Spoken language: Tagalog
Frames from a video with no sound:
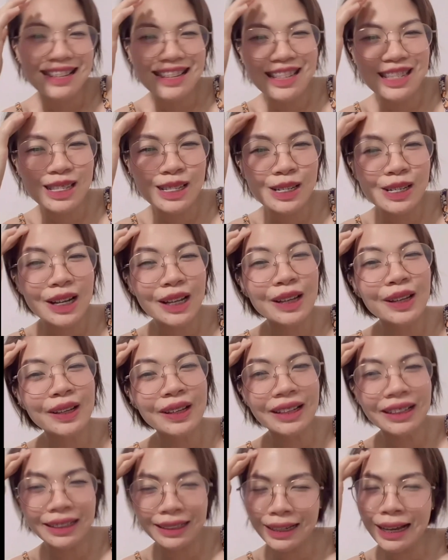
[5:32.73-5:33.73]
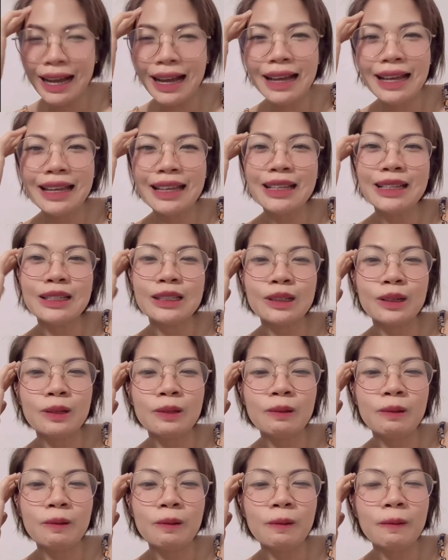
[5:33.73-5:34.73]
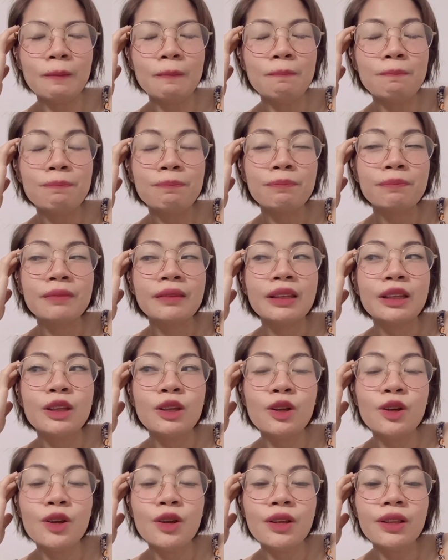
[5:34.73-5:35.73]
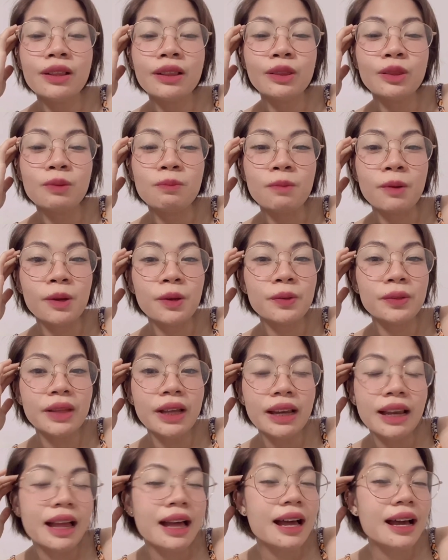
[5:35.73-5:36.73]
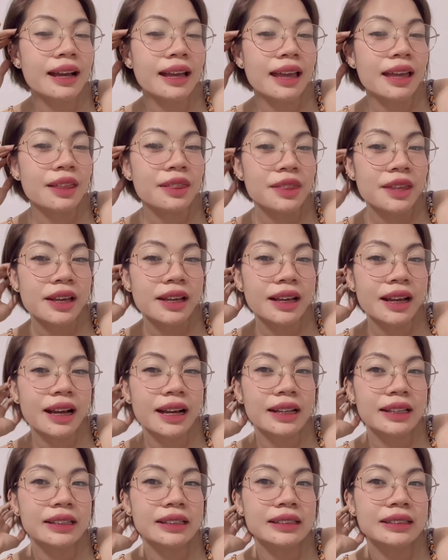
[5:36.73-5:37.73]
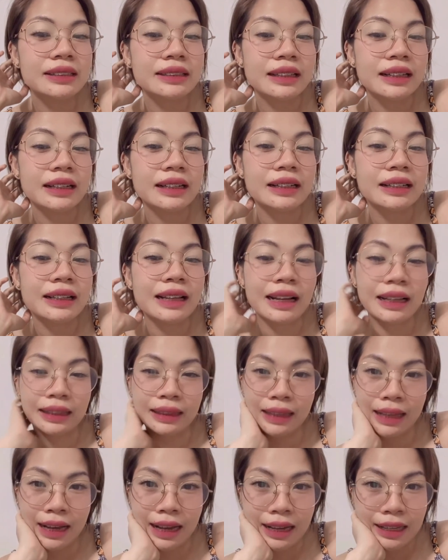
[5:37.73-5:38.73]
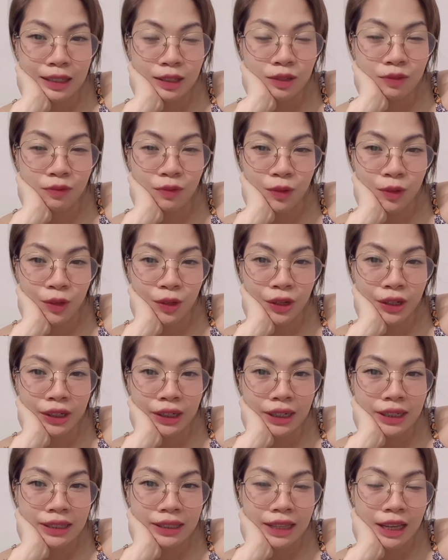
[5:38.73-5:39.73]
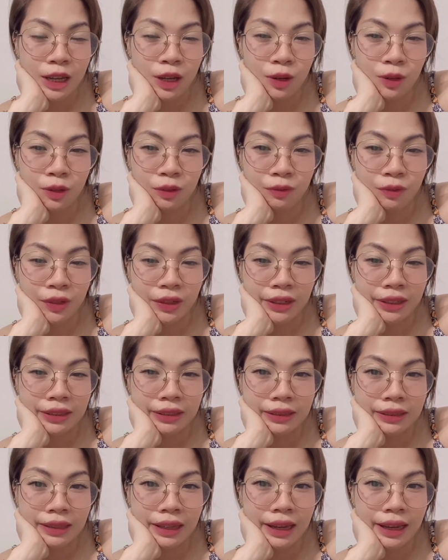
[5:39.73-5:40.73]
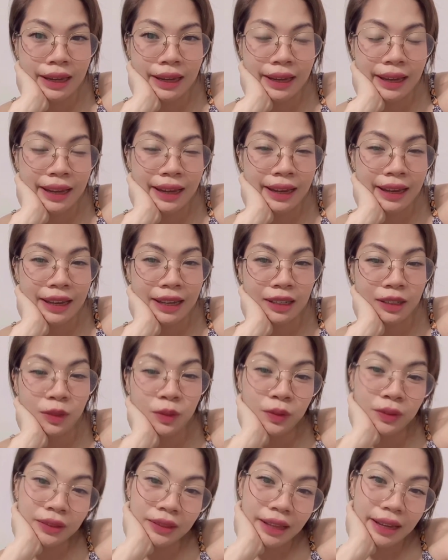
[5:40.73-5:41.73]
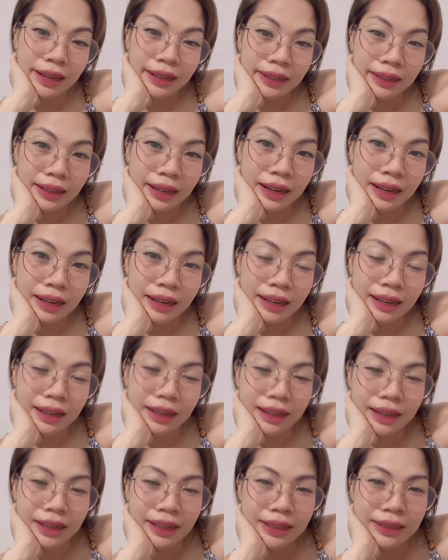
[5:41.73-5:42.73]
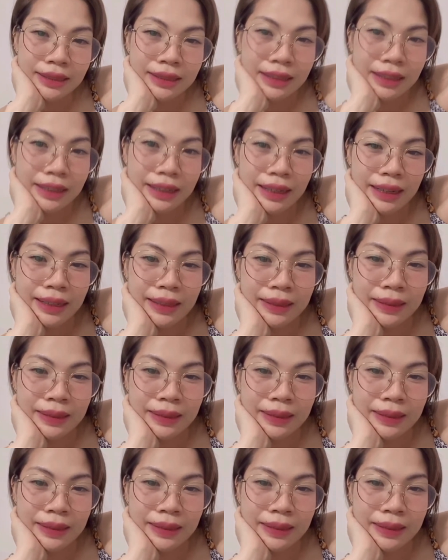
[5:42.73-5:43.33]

so ayun lang guys so yun, tomorrow na lang and thank God sa lahat-lahat for this thankful for this day and good night guys! Ayan.